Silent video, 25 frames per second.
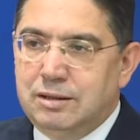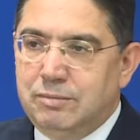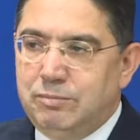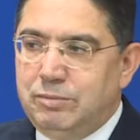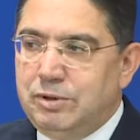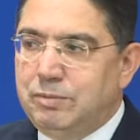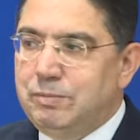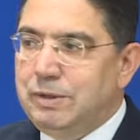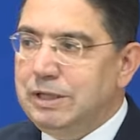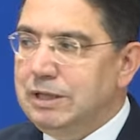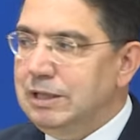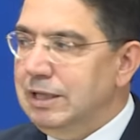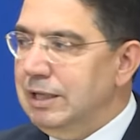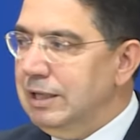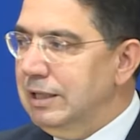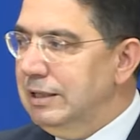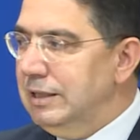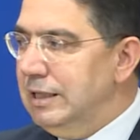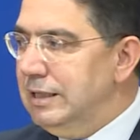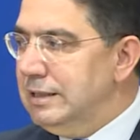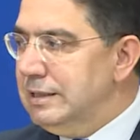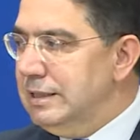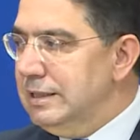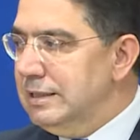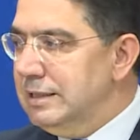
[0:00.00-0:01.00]
بمنطق
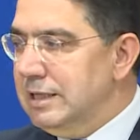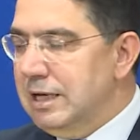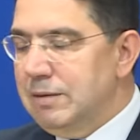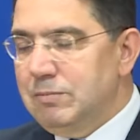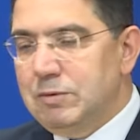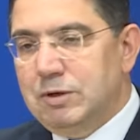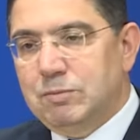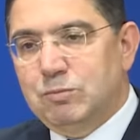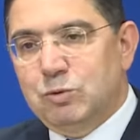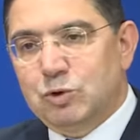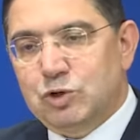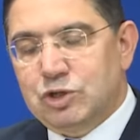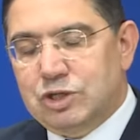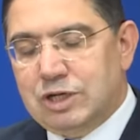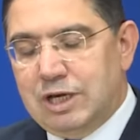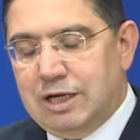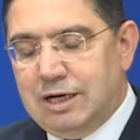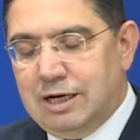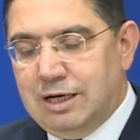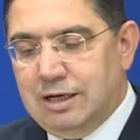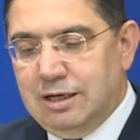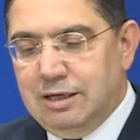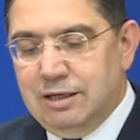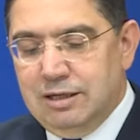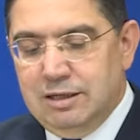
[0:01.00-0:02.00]
الالتزام
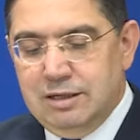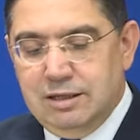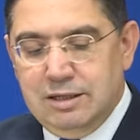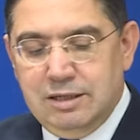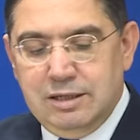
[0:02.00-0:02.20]
المشترك